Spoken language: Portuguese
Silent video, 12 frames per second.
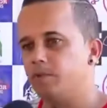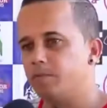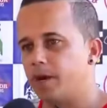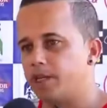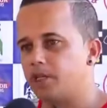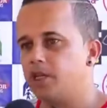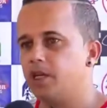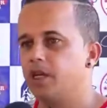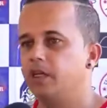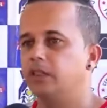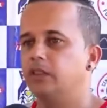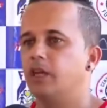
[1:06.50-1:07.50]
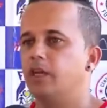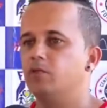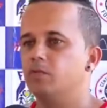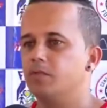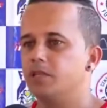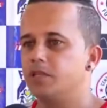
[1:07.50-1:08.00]
pro Ipatinga, né? Em
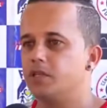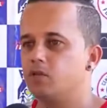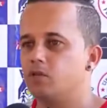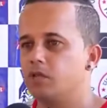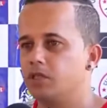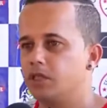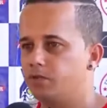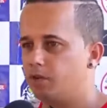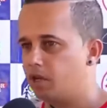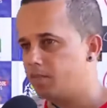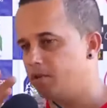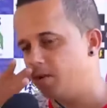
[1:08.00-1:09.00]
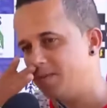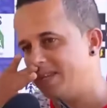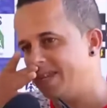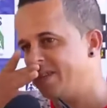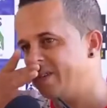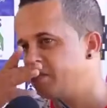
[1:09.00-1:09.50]
2005, a gente foi campeão
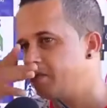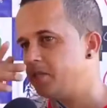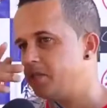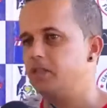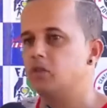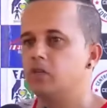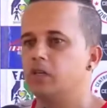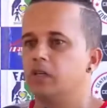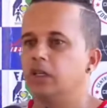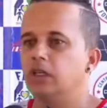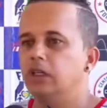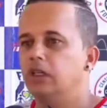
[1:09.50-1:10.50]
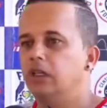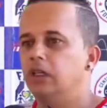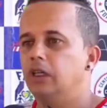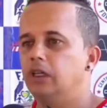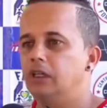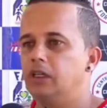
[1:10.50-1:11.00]
mineiro em 2005
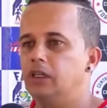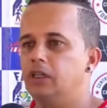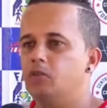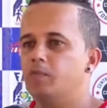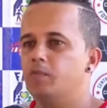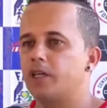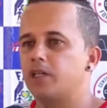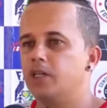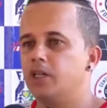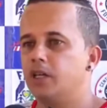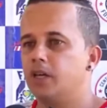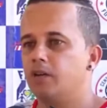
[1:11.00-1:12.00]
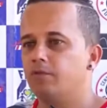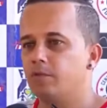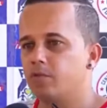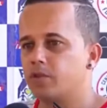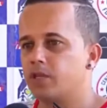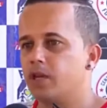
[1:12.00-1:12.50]
e do Ipatinga eu fui
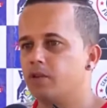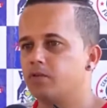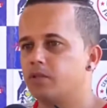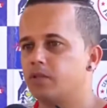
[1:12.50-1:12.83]
para o Santos,